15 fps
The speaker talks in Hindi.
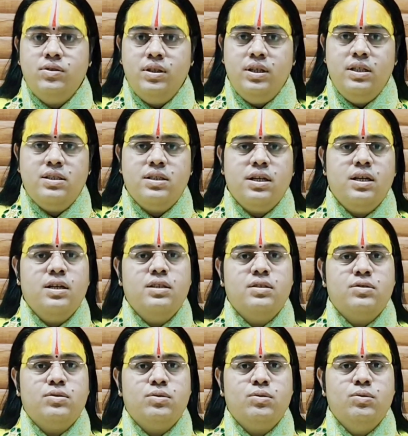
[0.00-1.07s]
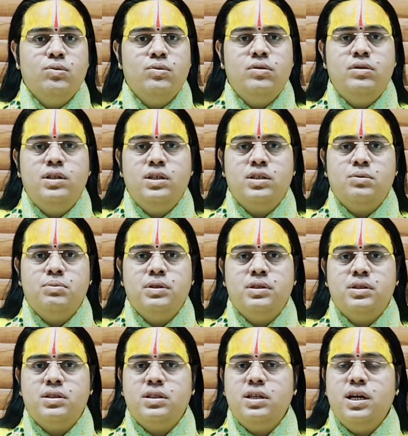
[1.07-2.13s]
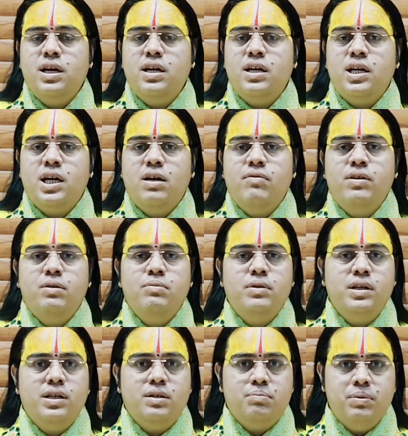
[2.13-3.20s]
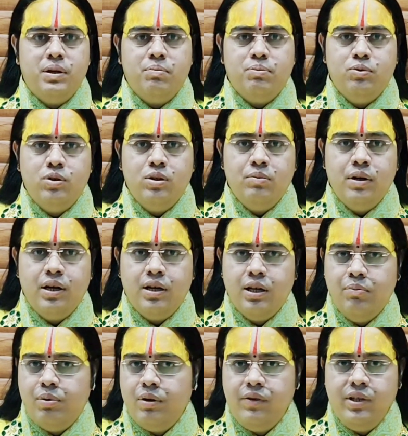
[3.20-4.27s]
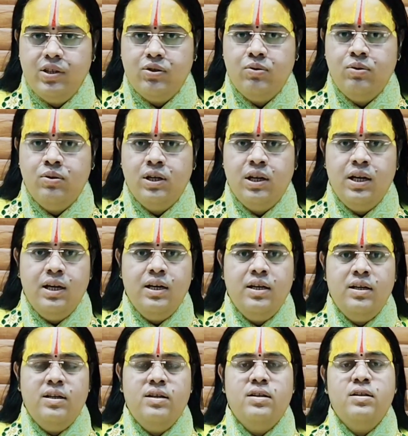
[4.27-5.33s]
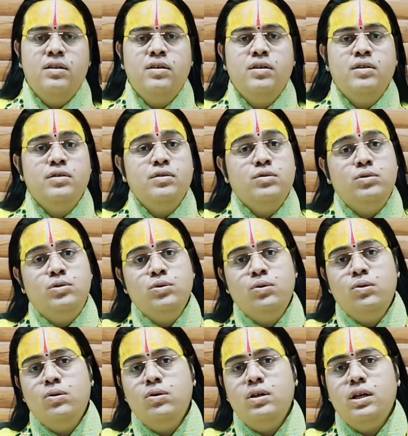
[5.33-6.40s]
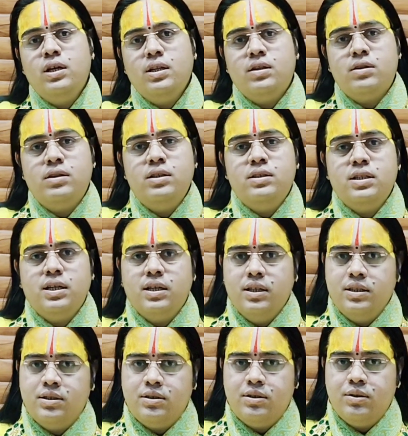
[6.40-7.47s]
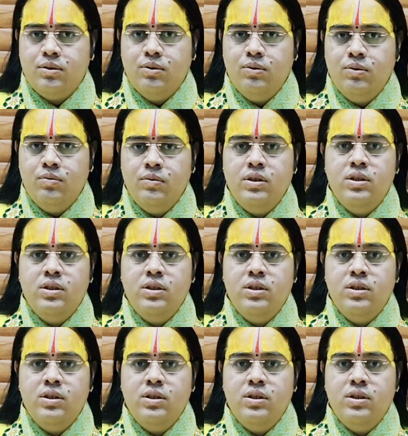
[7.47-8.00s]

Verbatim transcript: 30 अगस्त को दस बज के अंठावन मिनट पर पूर्णिमा का प्रवेश हो रहा है जो 31 अगस्त को